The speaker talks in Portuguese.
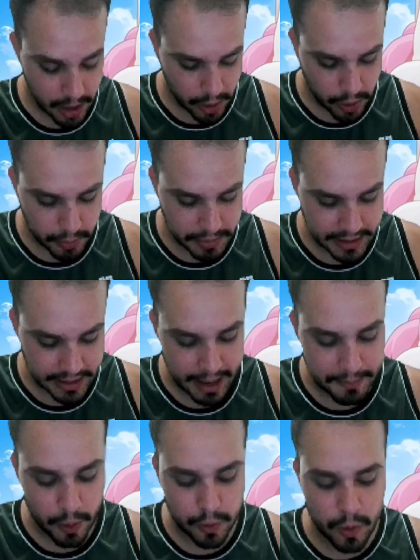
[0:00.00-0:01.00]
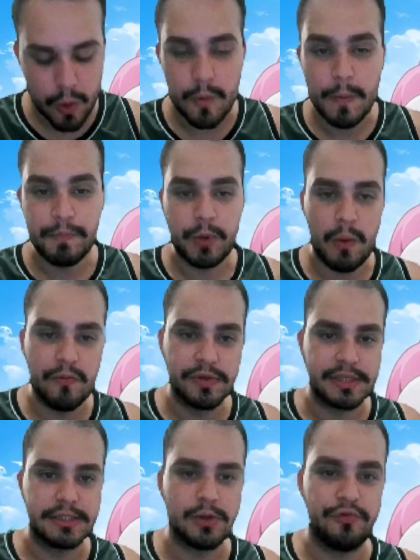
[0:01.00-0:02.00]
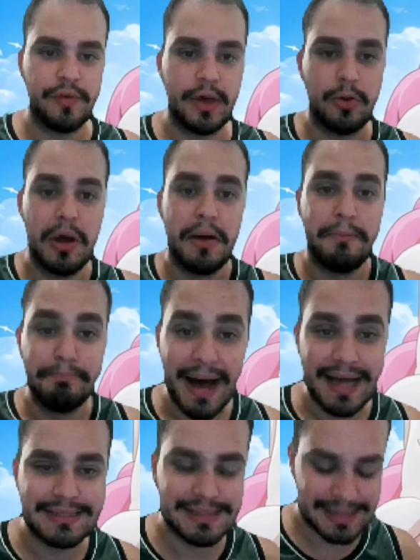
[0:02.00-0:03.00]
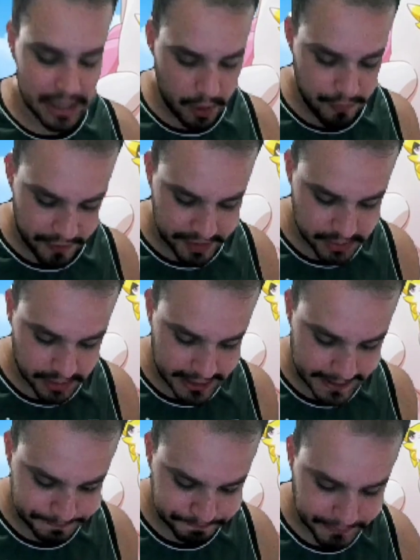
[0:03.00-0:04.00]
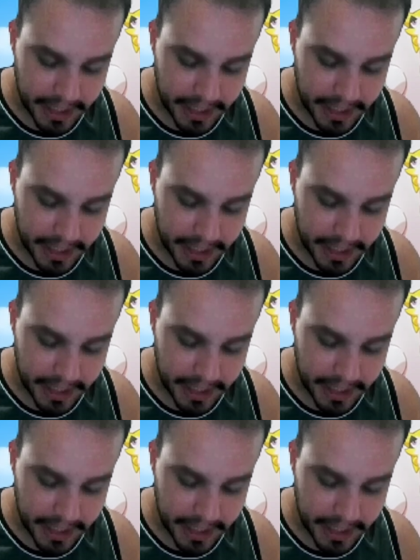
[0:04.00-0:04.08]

o Mirai Bogo, como vocês estão vendo, mas eu vou fazer o quê?